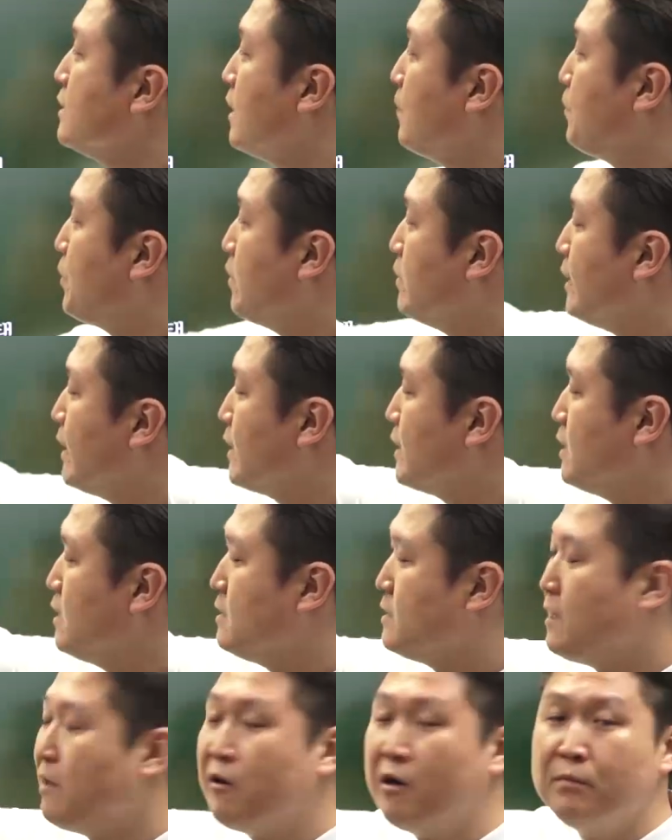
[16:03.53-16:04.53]
제가
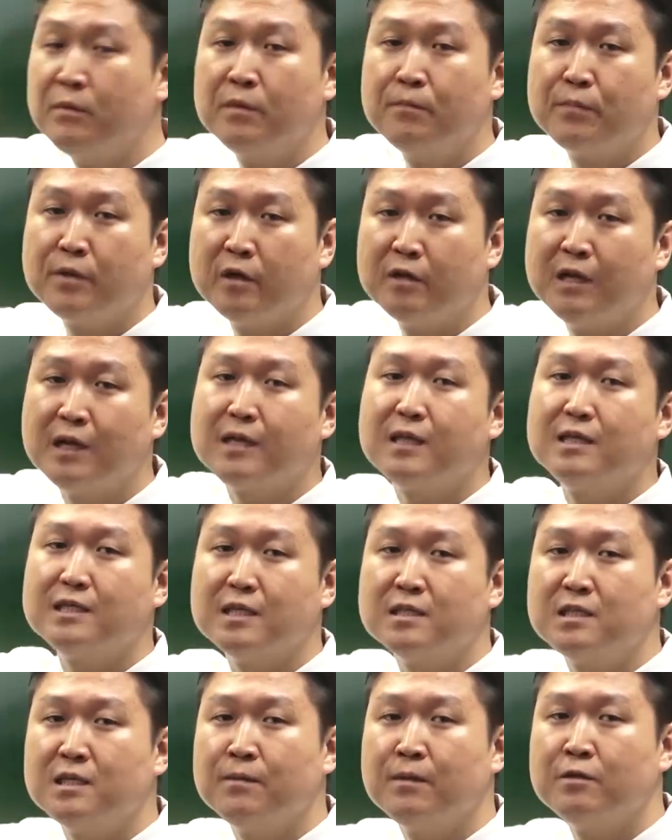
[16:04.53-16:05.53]
변압기를 사용하면 변압기
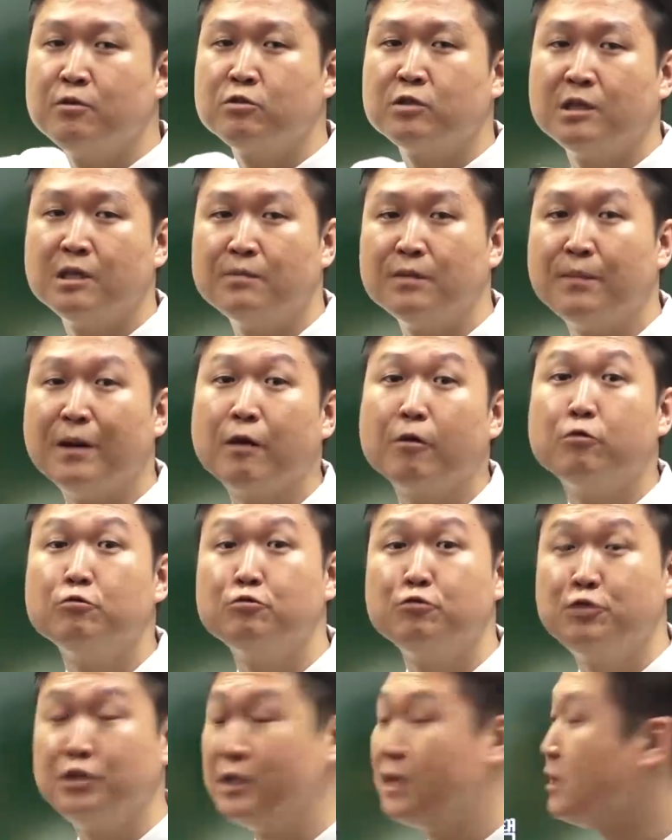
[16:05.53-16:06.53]
자체만으로 전압을
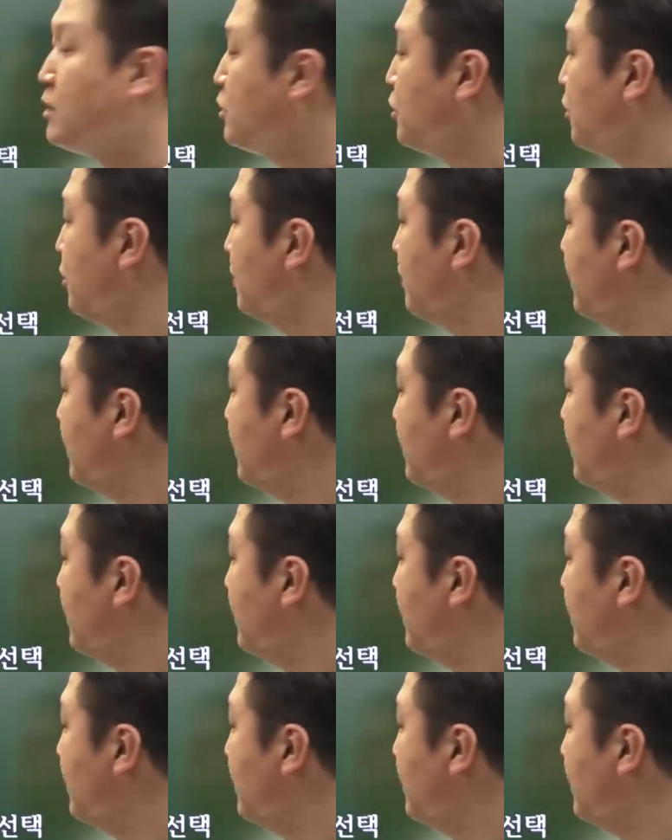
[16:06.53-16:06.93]
바꿔줄 수 있겠죠.